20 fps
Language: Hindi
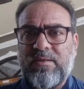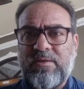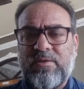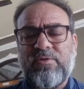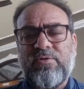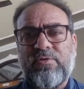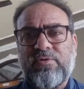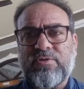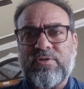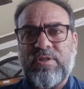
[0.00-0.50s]

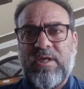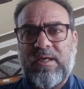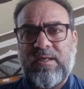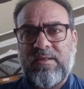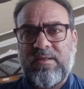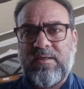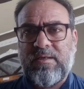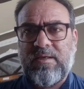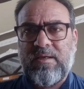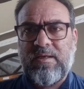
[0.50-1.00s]

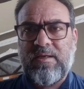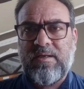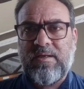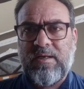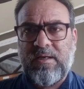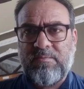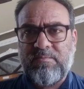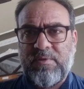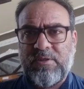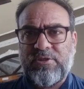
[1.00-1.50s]
हिंदुस्तान के
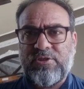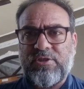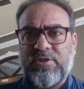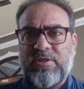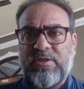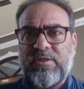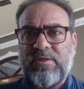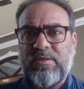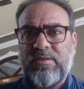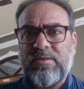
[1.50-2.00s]
रंगमंच
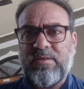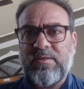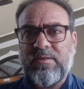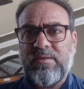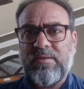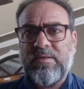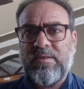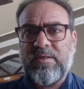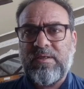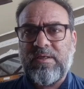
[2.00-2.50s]
की
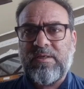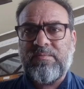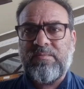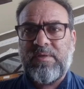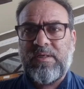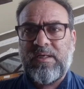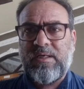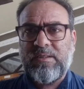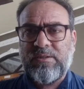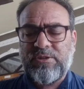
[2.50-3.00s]
एक
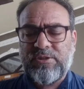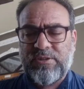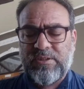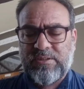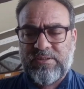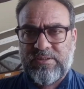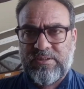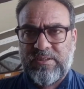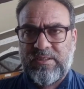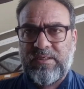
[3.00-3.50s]
महान
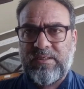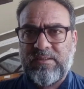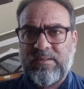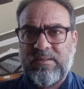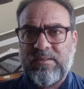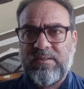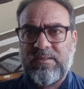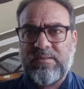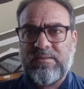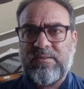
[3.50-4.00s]
शख्सियत
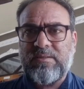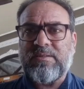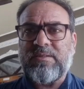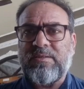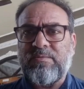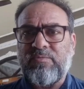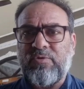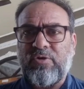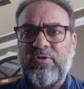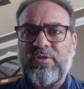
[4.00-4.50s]

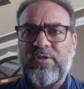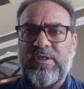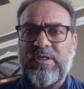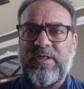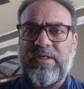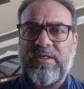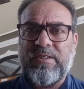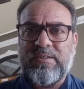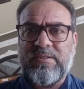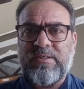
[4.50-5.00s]
जिसने मॉडर्न
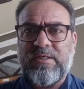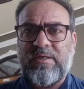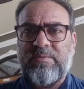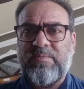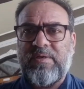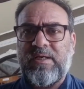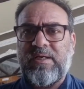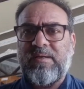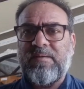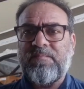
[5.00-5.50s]
इंडियन
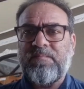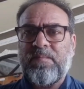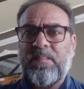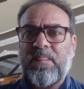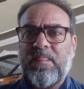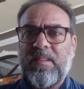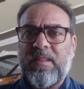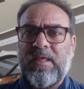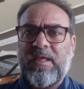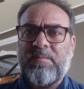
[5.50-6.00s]
ड्रामा
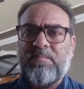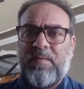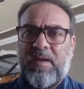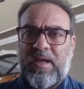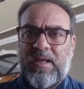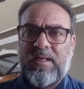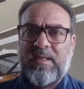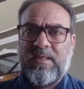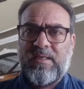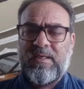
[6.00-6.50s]
कि एक
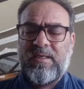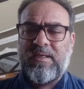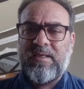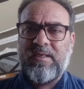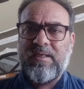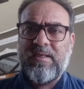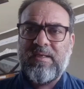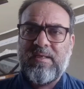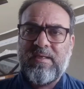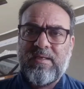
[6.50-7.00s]
पहल की
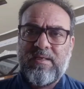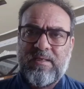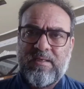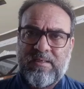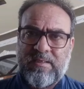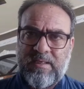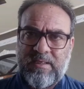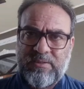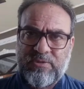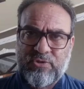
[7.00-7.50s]

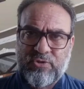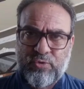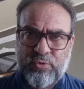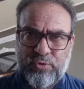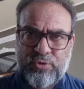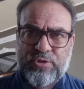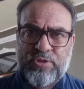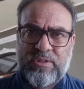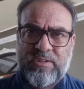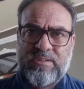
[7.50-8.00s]
एक नई
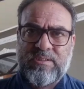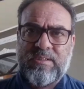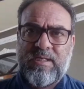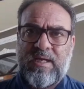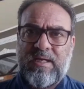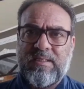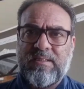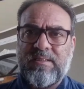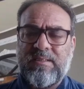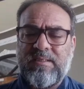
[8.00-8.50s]
सोच के
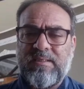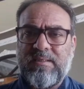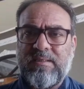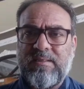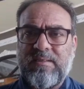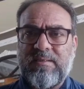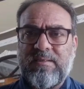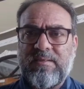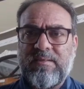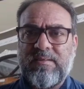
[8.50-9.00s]

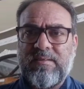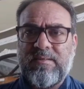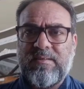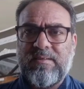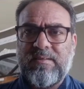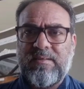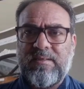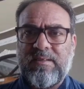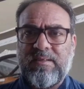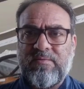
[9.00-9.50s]

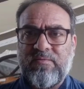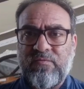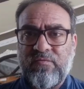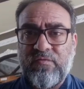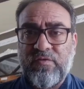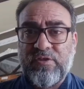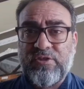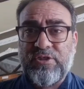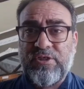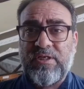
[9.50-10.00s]
साथ एक
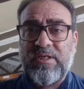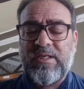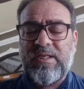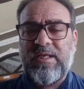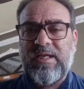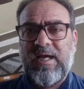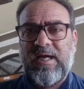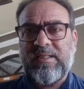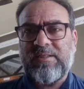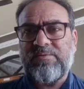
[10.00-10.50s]

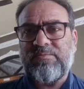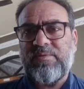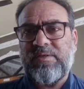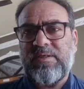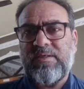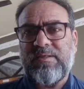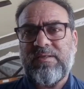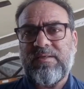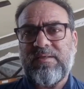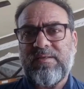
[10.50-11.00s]
विजनरी आदमी